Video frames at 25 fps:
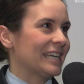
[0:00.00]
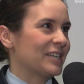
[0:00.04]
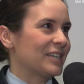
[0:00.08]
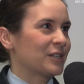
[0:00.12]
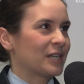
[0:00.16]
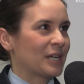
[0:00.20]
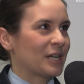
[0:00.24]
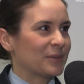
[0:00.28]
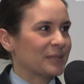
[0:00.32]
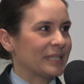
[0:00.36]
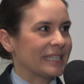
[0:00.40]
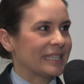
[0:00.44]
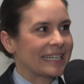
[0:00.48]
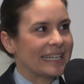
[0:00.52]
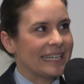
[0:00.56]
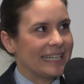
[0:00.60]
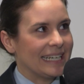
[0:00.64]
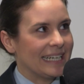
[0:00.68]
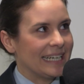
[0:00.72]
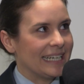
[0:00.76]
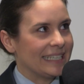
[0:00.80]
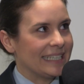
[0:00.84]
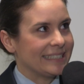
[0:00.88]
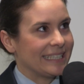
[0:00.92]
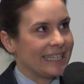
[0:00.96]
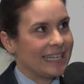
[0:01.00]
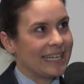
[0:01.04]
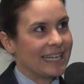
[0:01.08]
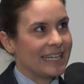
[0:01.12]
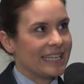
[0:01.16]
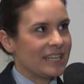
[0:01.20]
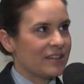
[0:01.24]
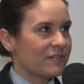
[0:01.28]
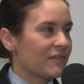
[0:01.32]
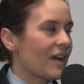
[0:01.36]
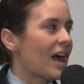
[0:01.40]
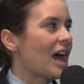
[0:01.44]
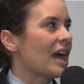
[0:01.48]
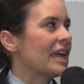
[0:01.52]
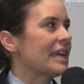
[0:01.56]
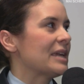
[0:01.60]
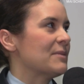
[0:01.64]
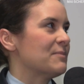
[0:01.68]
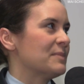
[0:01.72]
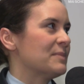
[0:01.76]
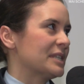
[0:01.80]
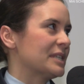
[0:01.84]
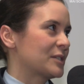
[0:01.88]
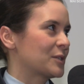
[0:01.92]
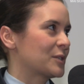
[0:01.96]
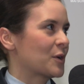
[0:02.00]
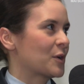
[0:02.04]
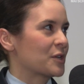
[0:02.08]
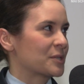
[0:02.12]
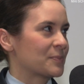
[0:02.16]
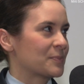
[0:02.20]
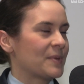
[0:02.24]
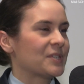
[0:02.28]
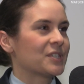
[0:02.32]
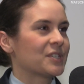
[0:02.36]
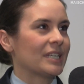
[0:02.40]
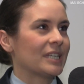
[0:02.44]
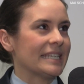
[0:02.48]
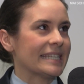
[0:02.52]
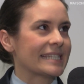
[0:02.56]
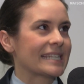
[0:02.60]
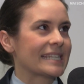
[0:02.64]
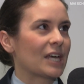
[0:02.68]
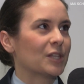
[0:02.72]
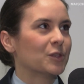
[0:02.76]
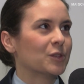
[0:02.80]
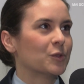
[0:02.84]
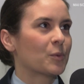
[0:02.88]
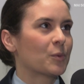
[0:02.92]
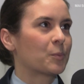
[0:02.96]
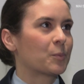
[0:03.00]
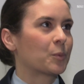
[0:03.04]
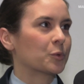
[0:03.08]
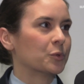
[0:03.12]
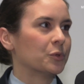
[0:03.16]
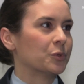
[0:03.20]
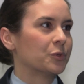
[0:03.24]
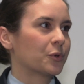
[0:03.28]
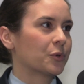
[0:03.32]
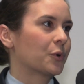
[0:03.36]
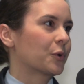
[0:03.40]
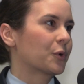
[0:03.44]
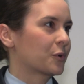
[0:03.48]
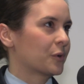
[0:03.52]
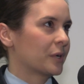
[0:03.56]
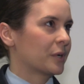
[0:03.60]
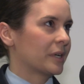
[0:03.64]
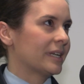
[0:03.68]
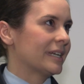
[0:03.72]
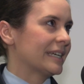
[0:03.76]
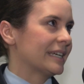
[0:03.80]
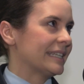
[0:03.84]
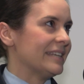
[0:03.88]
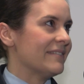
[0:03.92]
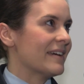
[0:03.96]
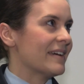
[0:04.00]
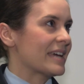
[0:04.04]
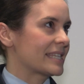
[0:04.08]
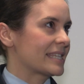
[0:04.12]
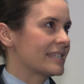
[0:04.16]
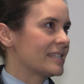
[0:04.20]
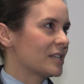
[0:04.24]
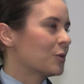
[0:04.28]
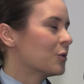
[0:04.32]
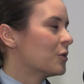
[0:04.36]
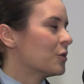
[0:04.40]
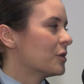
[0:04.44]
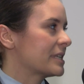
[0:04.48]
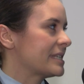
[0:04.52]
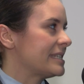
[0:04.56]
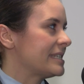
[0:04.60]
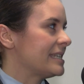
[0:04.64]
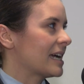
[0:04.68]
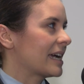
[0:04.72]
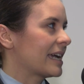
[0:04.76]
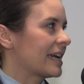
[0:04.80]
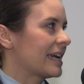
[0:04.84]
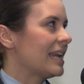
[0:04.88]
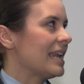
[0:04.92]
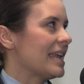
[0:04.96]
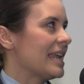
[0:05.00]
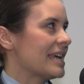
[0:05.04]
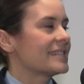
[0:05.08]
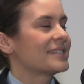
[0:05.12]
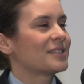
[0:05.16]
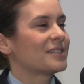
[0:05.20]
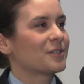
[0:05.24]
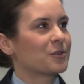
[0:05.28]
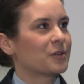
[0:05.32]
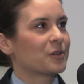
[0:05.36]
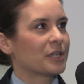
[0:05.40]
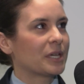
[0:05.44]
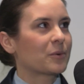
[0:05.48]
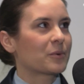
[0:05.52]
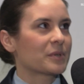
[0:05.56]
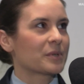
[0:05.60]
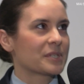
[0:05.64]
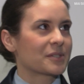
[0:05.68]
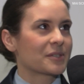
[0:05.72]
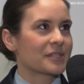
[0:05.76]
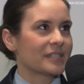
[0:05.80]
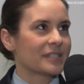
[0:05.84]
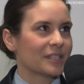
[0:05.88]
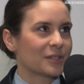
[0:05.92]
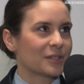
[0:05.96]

in aeronautica tre anni fa e mi sto specializzando appunto con diversi corsi anche all'estero in questo